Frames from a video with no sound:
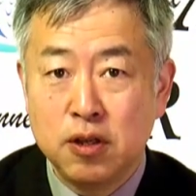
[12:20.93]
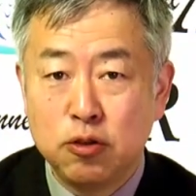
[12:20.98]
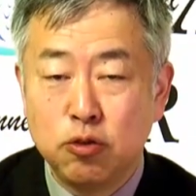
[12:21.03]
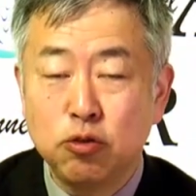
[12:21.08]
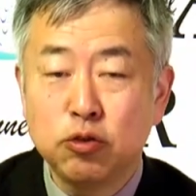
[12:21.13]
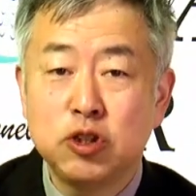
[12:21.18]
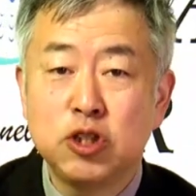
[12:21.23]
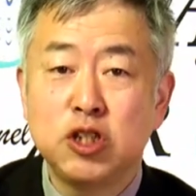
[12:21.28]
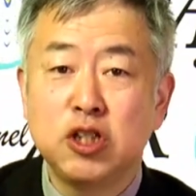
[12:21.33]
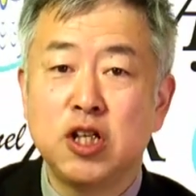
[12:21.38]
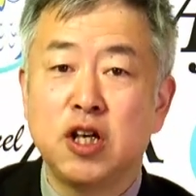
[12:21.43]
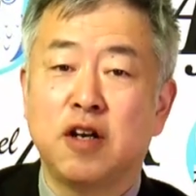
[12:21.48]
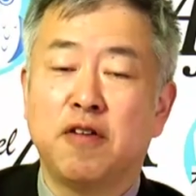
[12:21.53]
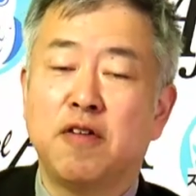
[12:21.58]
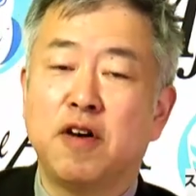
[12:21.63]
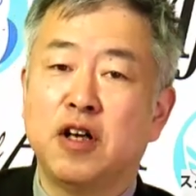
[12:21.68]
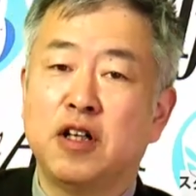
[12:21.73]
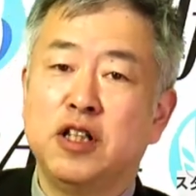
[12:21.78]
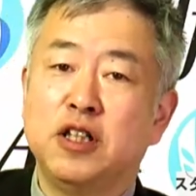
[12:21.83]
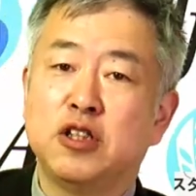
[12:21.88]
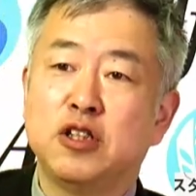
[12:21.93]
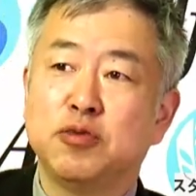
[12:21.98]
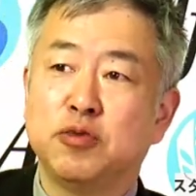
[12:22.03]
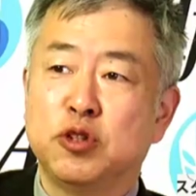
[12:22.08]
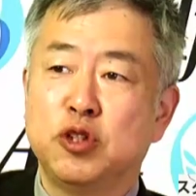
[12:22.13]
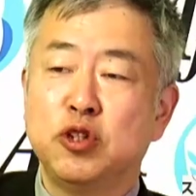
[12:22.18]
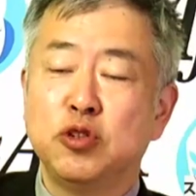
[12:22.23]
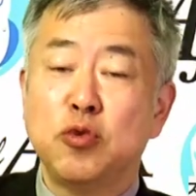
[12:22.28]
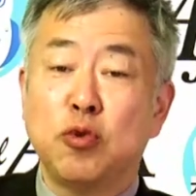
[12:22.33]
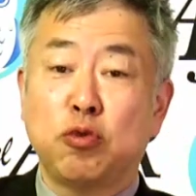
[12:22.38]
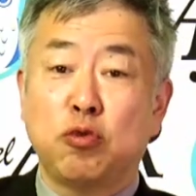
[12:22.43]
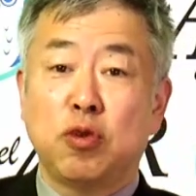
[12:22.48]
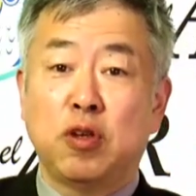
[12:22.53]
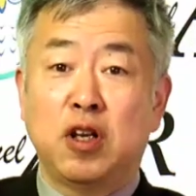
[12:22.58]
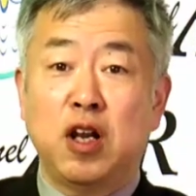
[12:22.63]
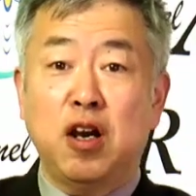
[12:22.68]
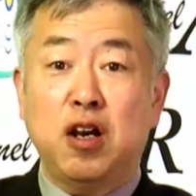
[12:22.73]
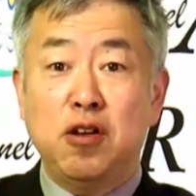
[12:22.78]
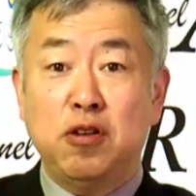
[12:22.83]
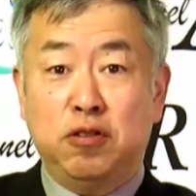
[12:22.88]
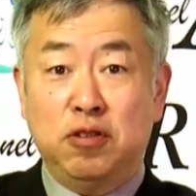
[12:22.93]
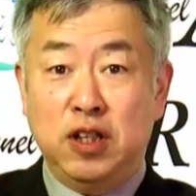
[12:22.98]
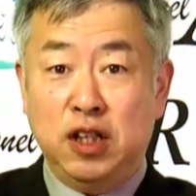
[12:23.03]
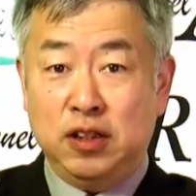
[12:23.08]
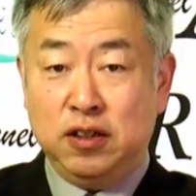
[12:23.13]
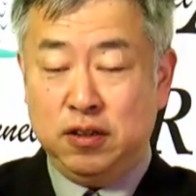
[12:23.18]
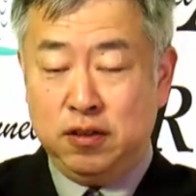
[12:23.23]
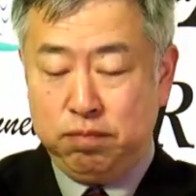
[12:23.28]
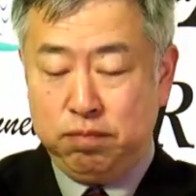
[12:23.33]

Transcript: ロシアはいつも中国とは仲良くや、